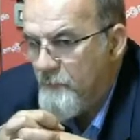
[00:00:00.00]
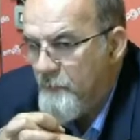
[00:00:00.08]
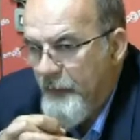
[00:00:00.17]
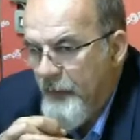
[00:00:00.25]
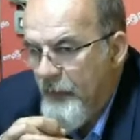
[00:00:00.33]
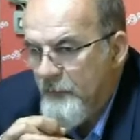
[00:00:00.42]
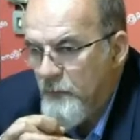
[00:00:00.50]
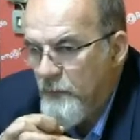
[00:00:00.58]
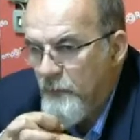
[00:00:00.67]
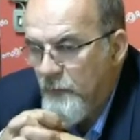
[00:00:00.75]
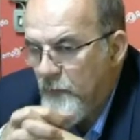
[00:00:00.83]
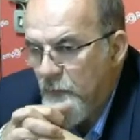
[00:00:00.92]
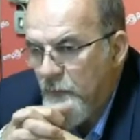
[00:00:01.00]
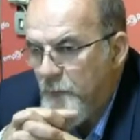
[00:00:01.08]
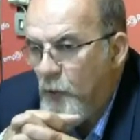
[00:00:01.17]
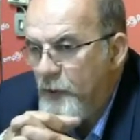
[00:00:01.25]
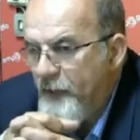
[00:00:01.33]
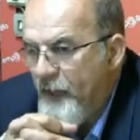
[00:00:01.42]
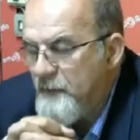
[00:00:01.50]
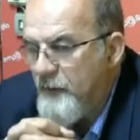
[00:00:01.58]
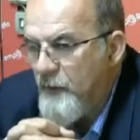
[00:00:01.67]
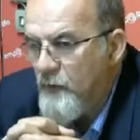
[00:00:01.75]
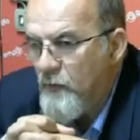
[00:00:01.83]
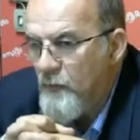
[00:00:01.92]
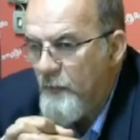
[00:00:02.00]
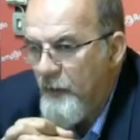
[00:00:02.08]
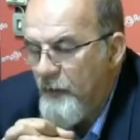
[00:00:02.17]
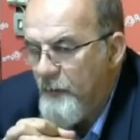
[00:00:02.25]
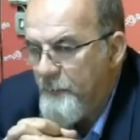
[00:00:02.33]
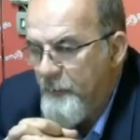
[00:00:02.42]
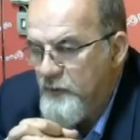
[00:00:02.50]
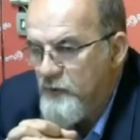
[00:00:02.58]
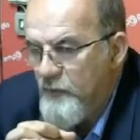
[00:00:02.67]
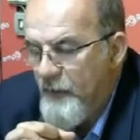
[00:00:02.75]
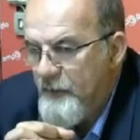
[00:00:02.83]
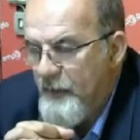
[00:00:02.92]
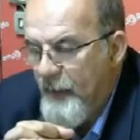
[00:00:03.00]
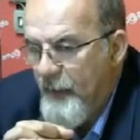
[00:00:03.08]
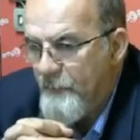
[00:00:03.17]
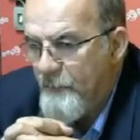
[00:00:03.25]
peraltro poliedrico come personalità,